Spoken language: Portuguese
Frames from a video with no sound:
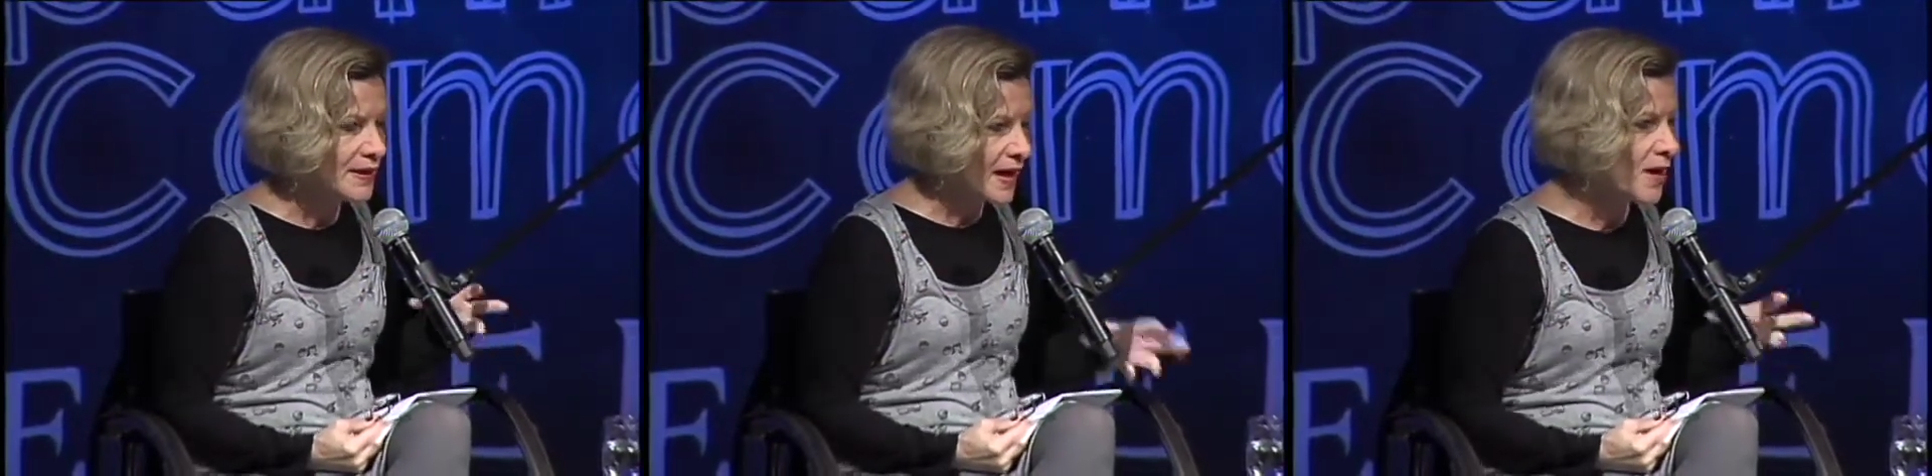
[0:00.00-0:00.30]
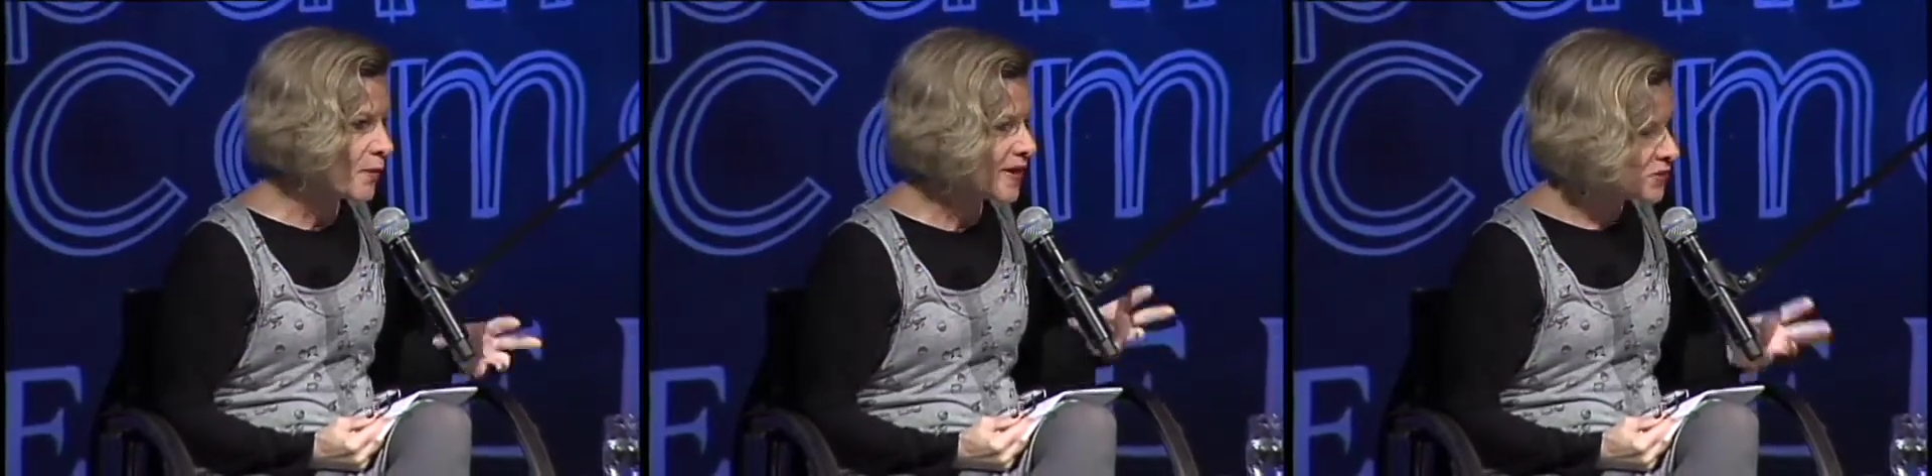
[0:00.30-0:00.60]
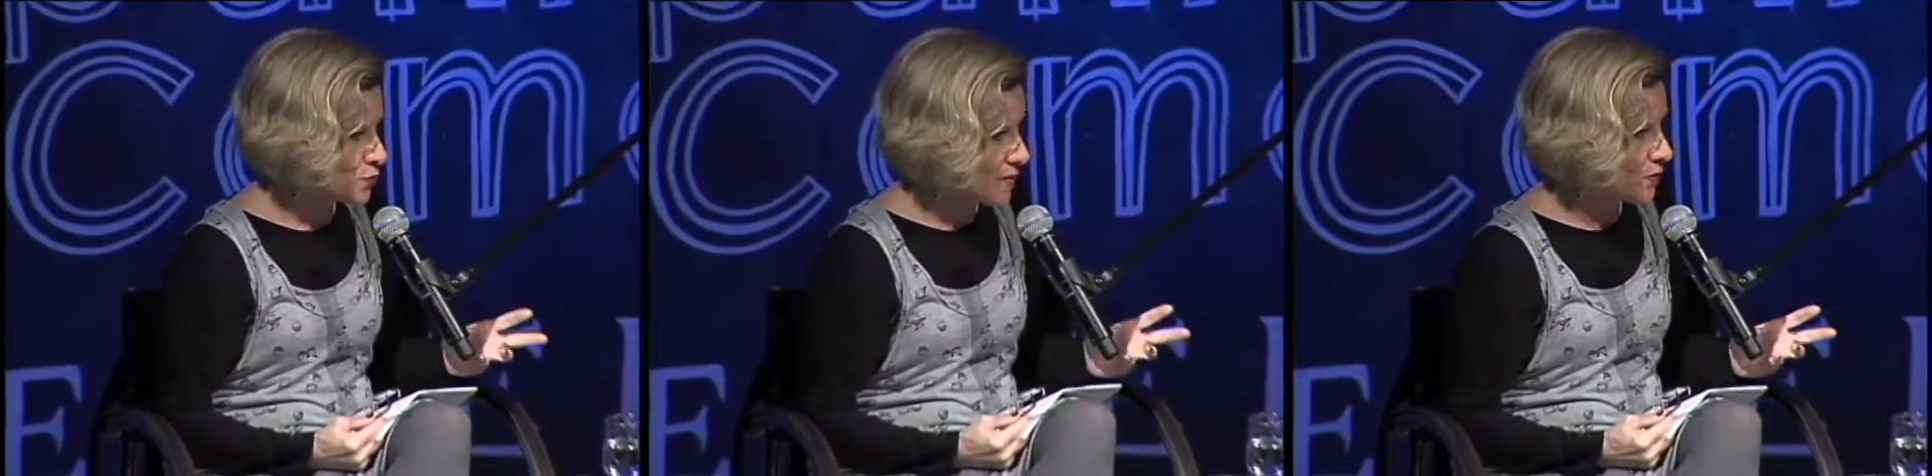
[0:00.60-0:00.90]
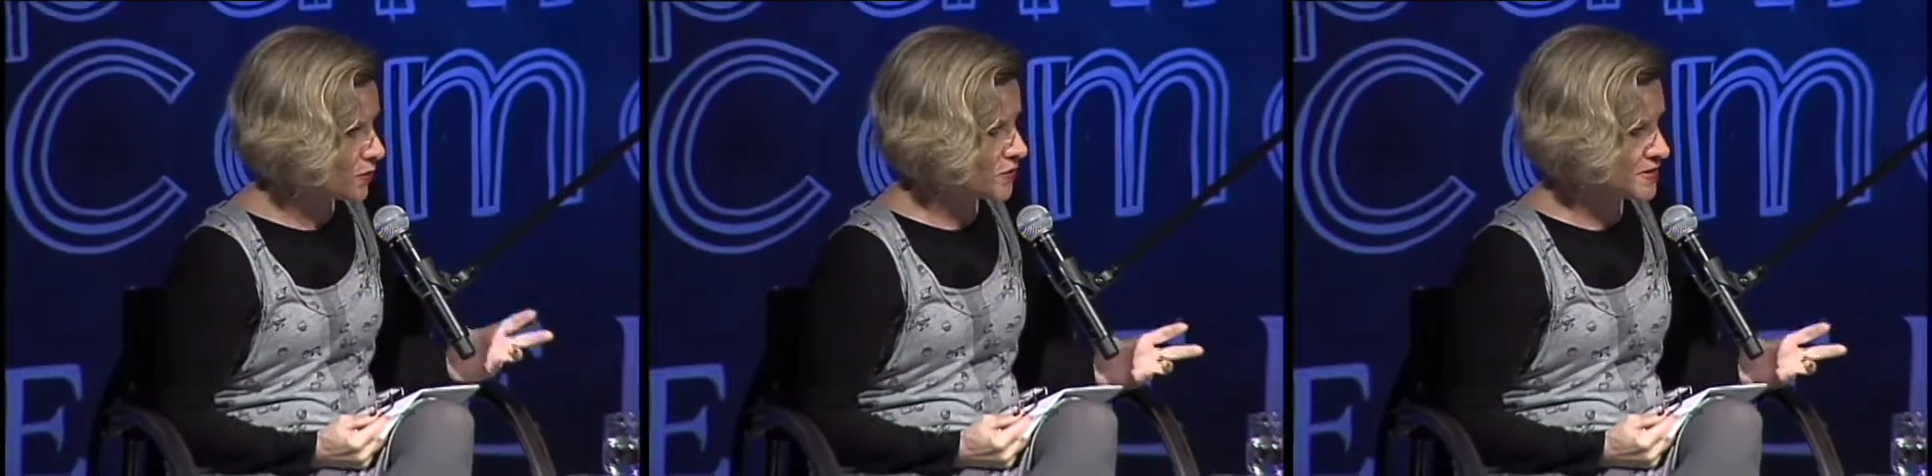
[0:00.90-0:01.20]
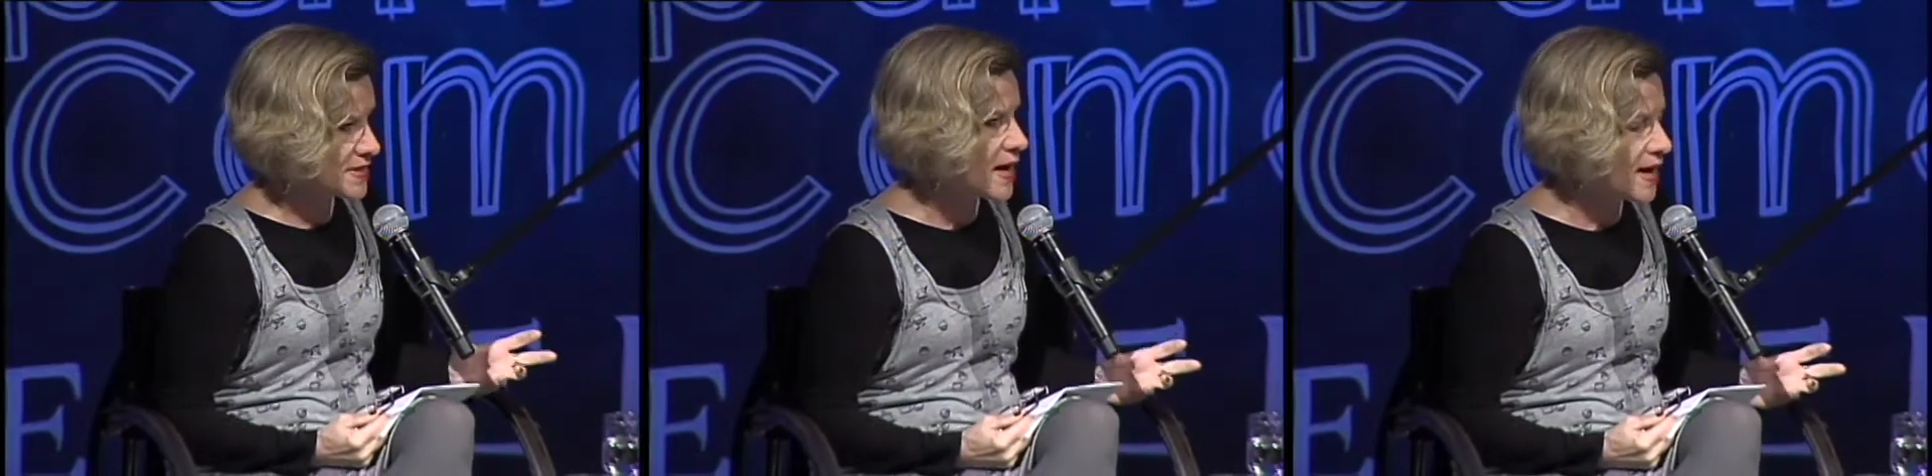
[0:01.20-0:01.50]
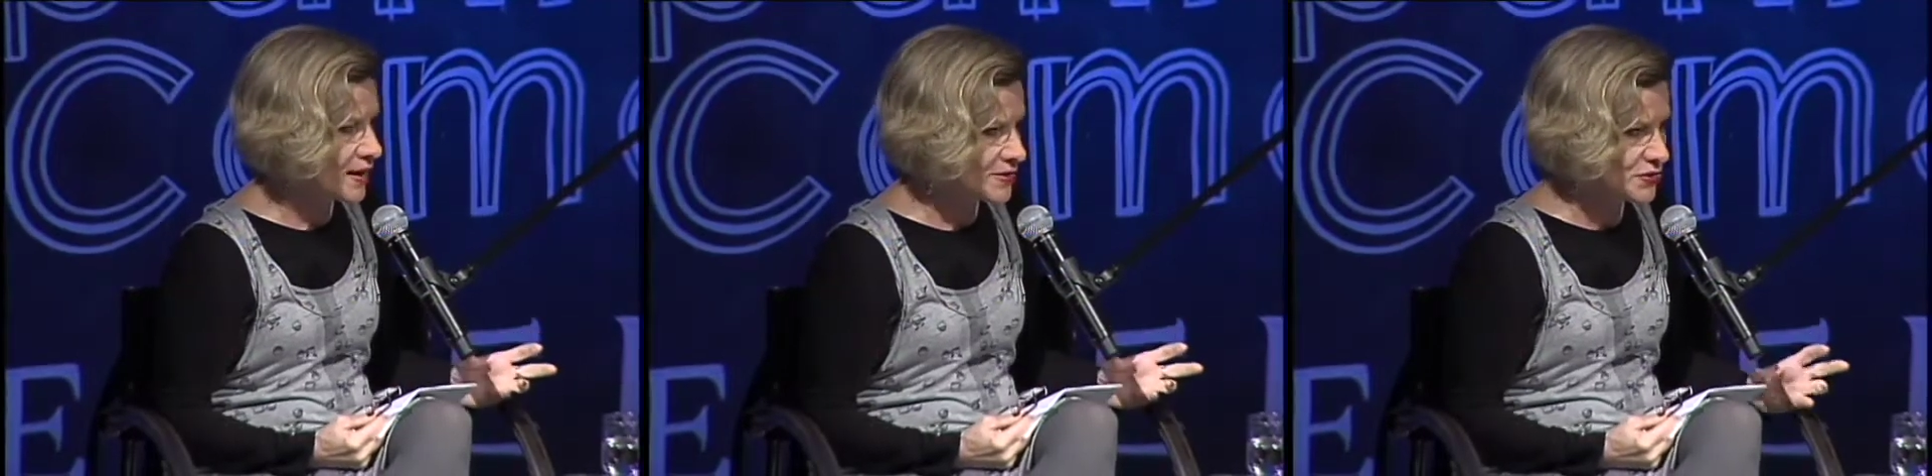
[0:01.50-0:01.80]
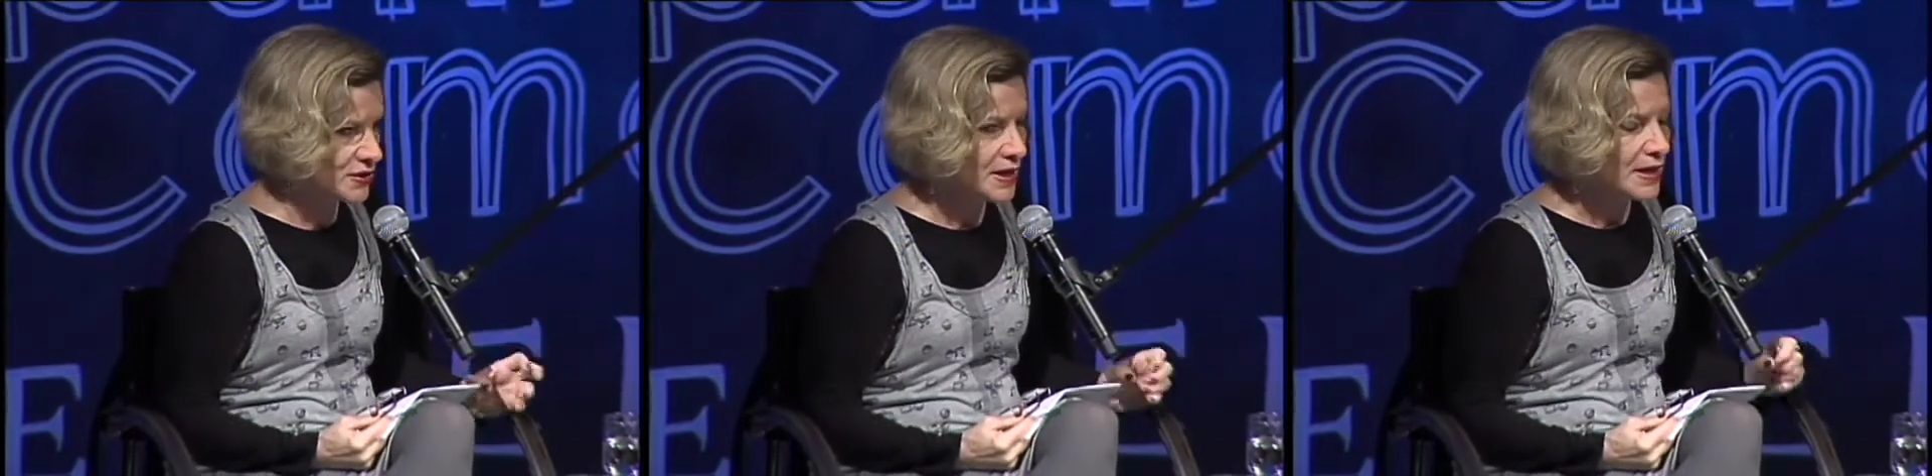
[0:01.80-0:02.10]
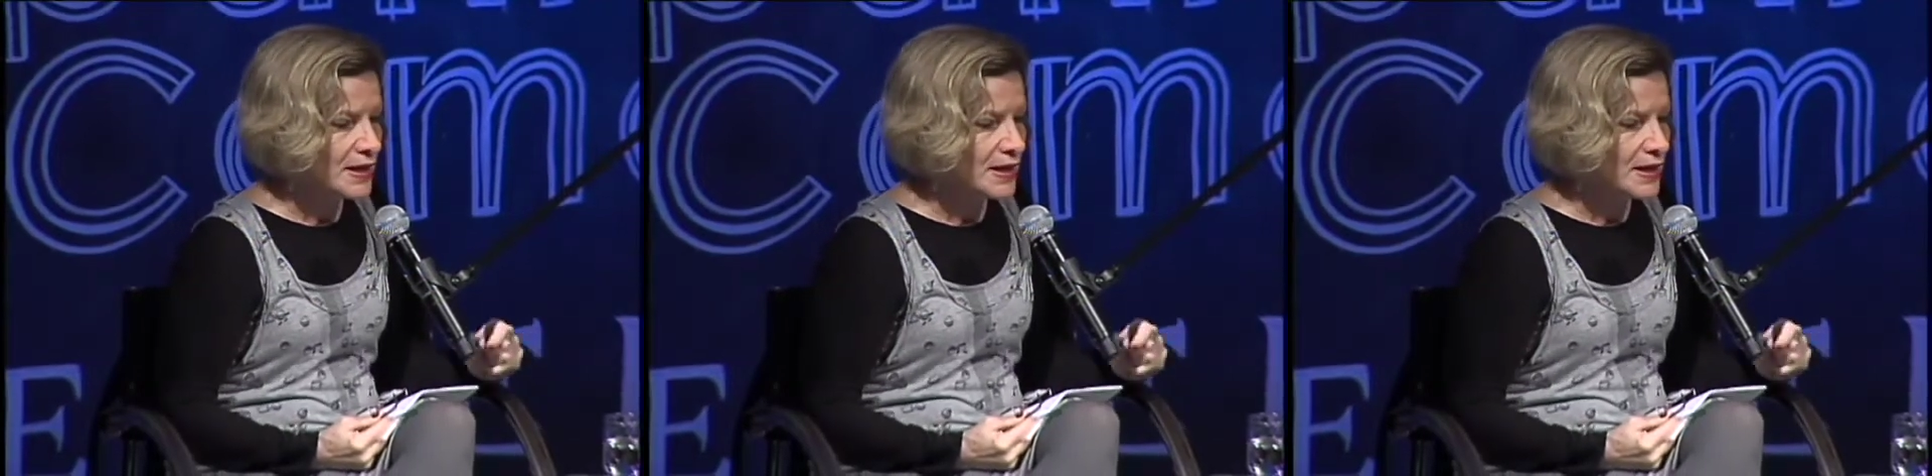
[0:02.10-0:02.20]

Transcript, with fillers: que é realmente uma curiosidade.